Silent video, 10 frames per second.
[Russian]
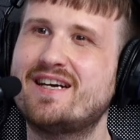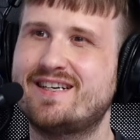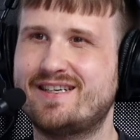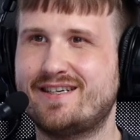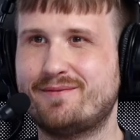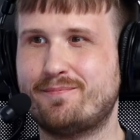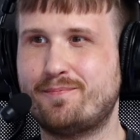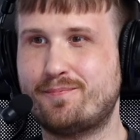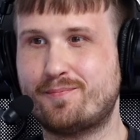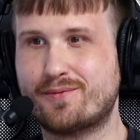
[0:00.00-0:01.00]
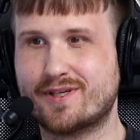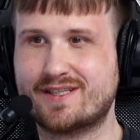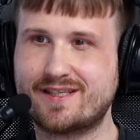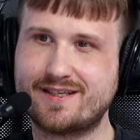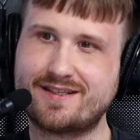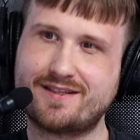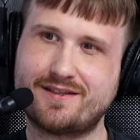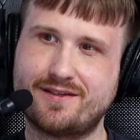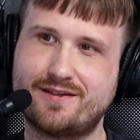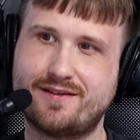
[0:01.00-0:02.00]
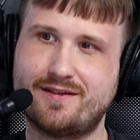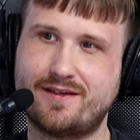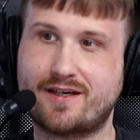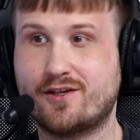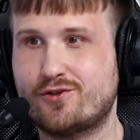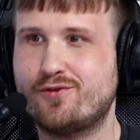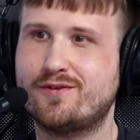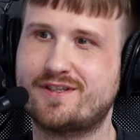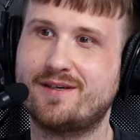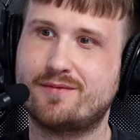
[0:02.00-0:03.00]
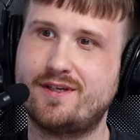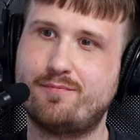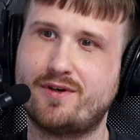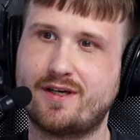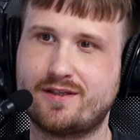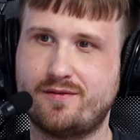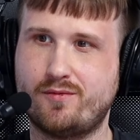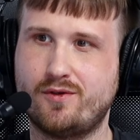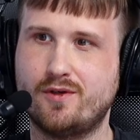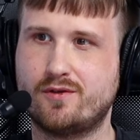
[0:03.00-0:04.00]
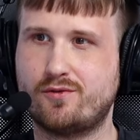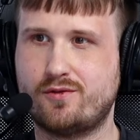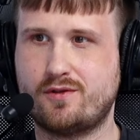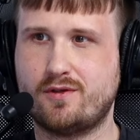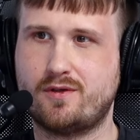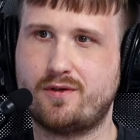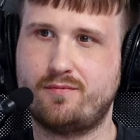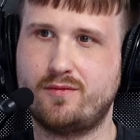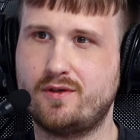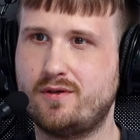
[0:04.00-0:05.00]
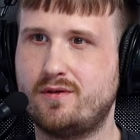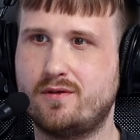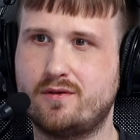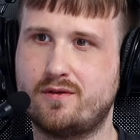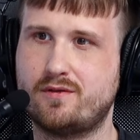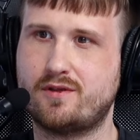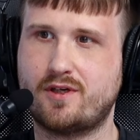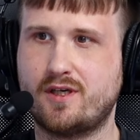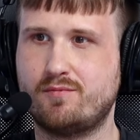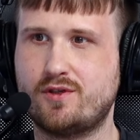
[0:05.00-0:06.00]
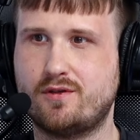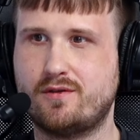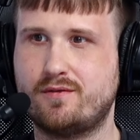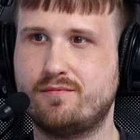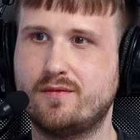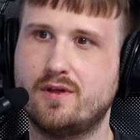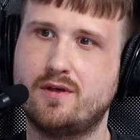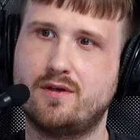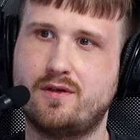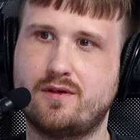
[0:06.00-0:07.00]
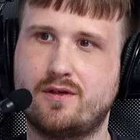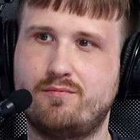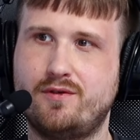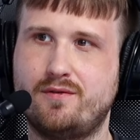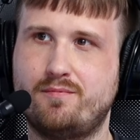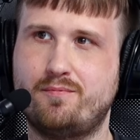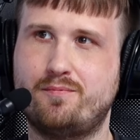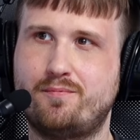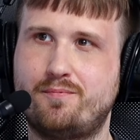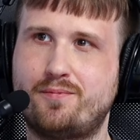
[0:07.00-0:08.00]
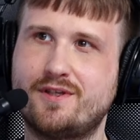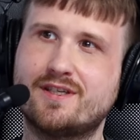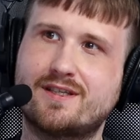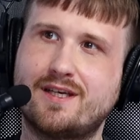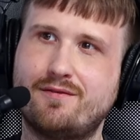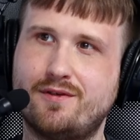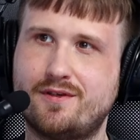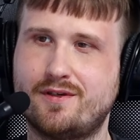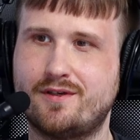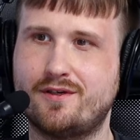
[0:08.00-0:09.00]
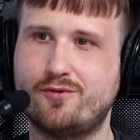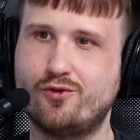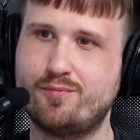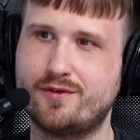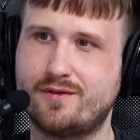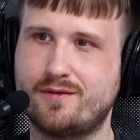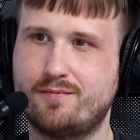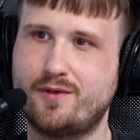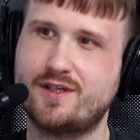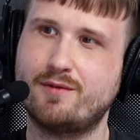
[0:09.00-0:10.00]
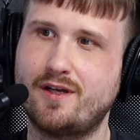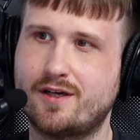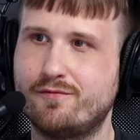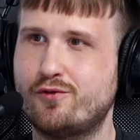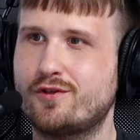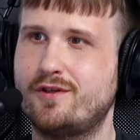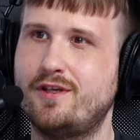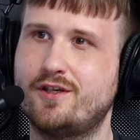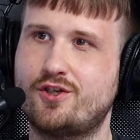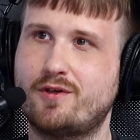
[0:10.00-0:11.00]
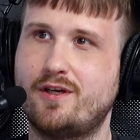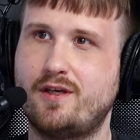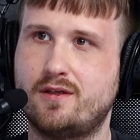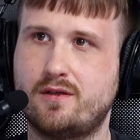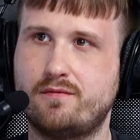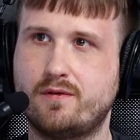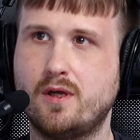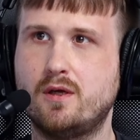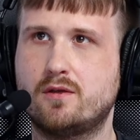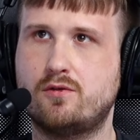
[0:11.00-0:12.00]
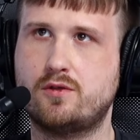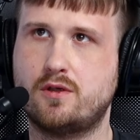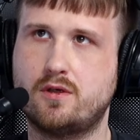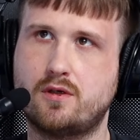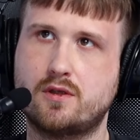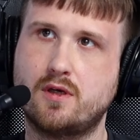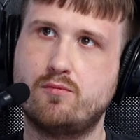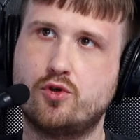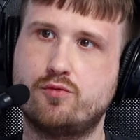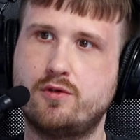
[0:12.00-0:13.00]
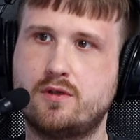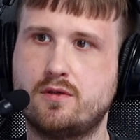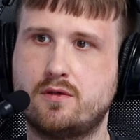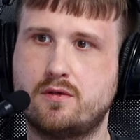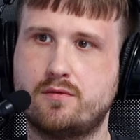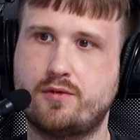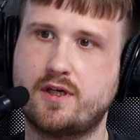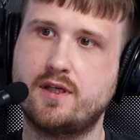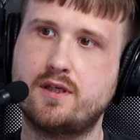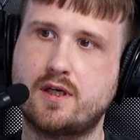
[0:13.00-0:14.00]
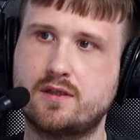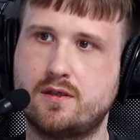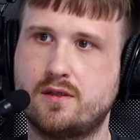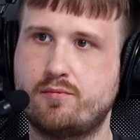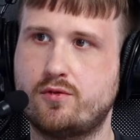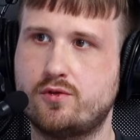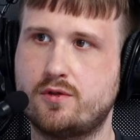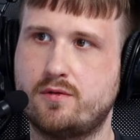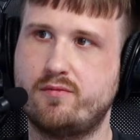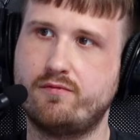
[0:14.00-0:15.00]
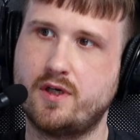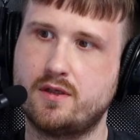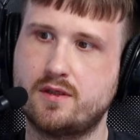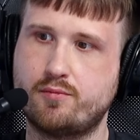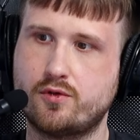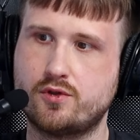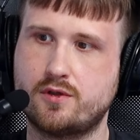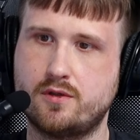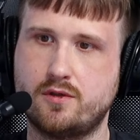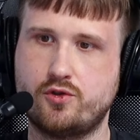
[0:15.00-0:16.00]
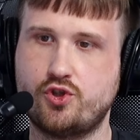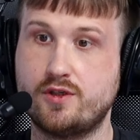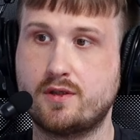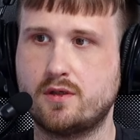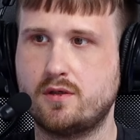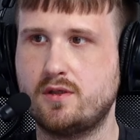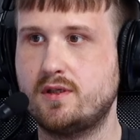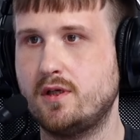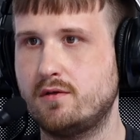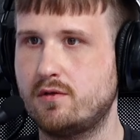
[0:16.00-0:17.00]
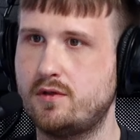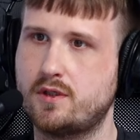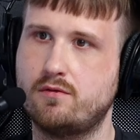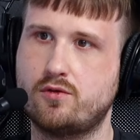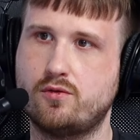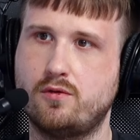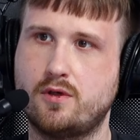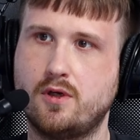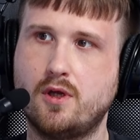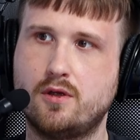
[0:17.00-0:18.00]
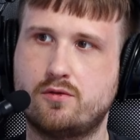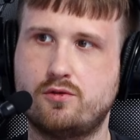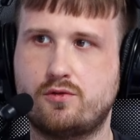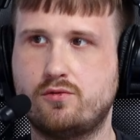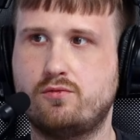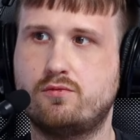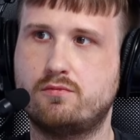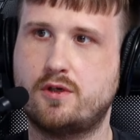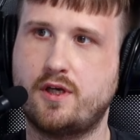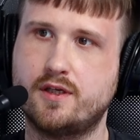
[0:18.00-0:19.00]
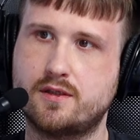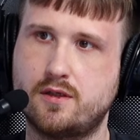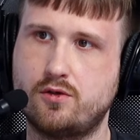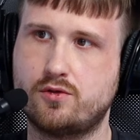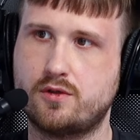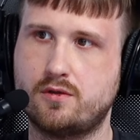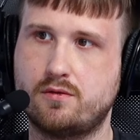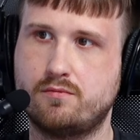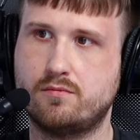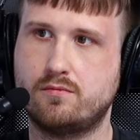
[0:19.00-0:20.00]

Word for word: а, процесс а, организован на самом деле по-разному. То есть а, мы а, стараемся как бы предоставить опыт максимально комфортный для наших клиентов. То есть к нам могут быть э, приходить разные запросы. Бывают запросы чисто исследовательского толка. То есть, ну, клиент задается